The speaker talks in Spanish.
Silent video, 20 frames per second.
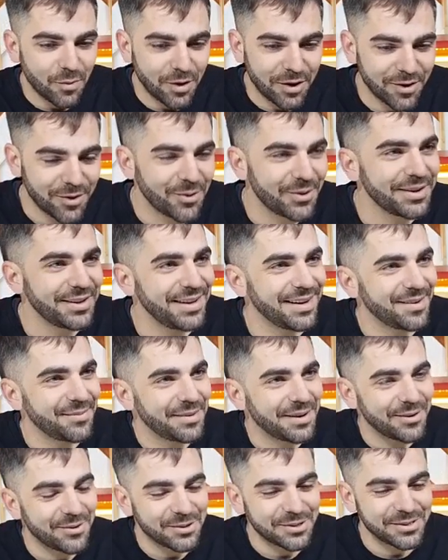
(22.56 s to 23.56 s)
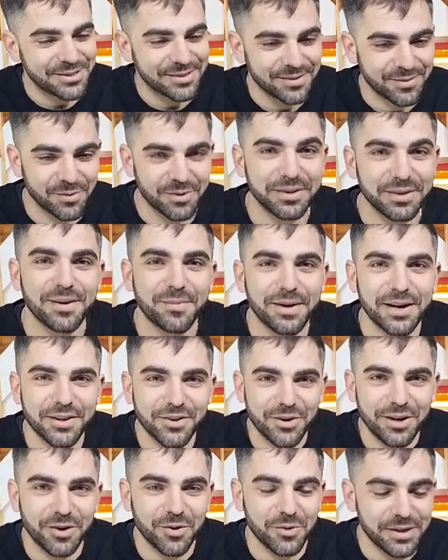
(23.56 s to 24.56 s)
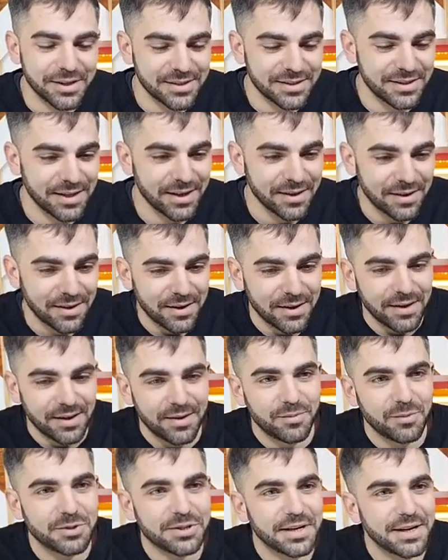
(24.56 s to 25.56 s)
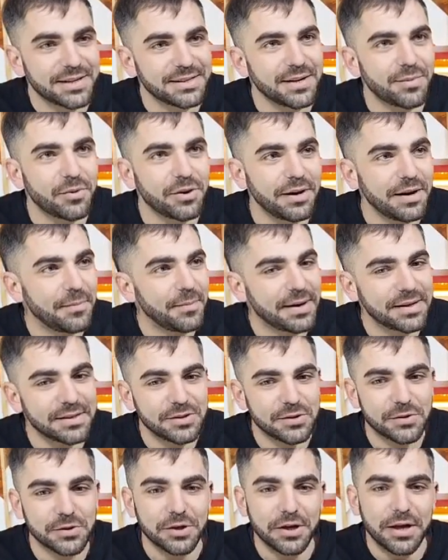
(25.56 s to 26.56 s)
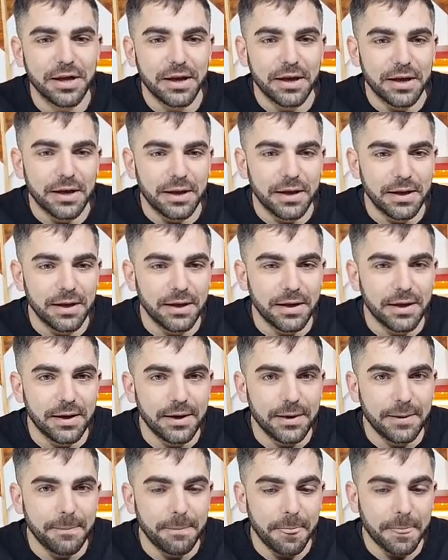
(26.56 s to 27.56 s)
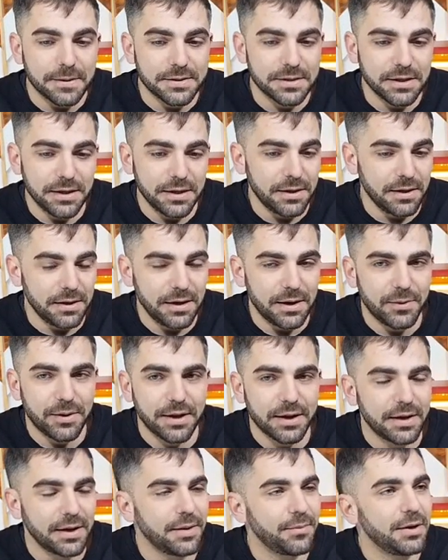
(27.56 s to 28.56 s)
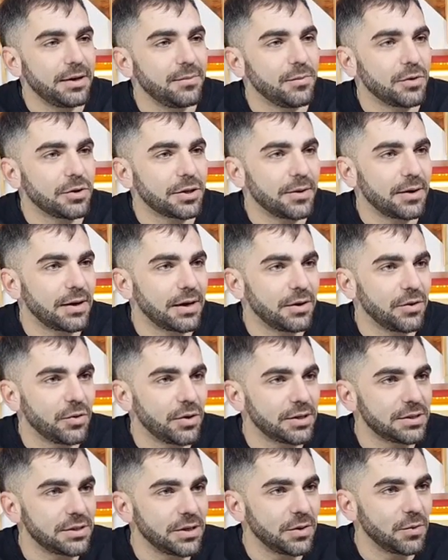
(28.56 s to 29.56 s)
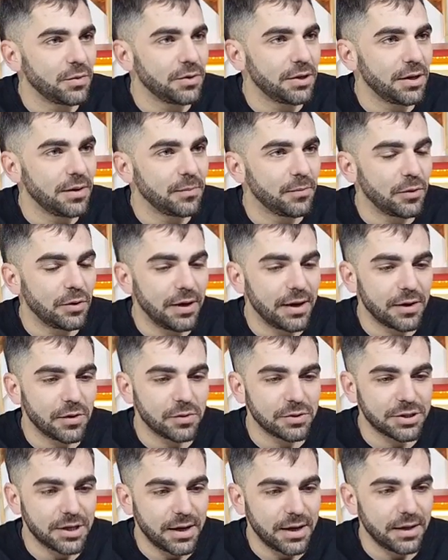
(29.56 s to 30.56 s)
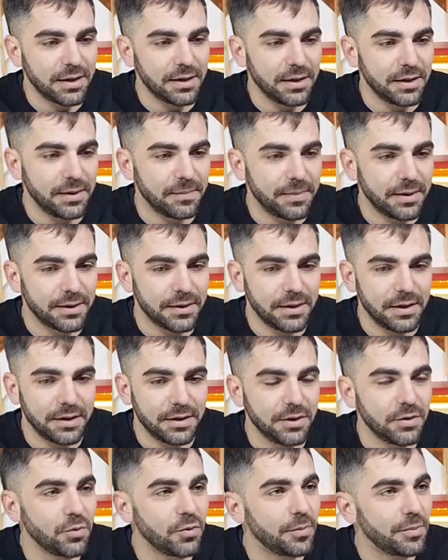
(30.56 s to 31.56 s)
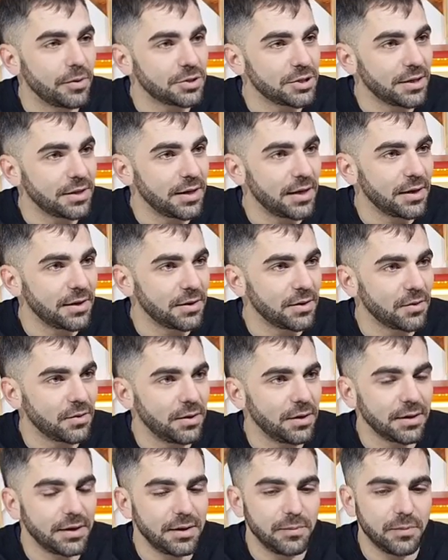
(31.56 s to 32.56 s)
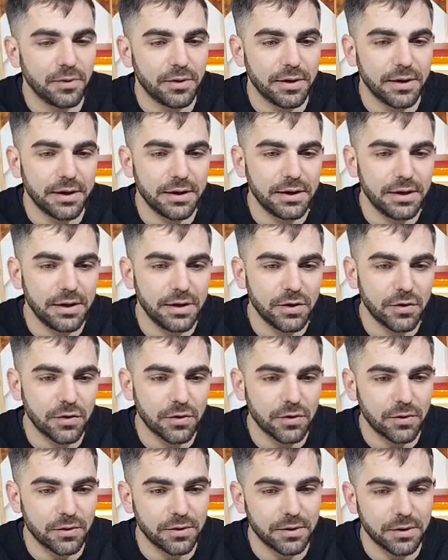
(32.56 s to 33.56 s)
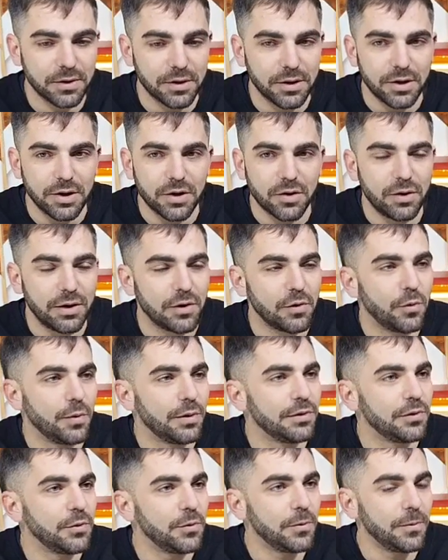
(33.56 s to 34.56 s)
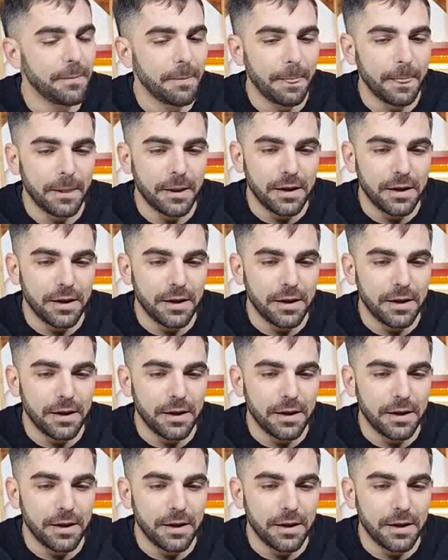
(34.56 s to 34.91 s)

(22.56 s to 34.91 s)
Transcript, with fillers: Bueno, buen día para vos, buen día para toda la audiencia. Muchas gracias por el espacio. Eh, sí, la verdad que venimos trabajando hace un tiempo largo ya eh, de parte del Instituto Proyectar, con el equipo de Darío, con, la juventud.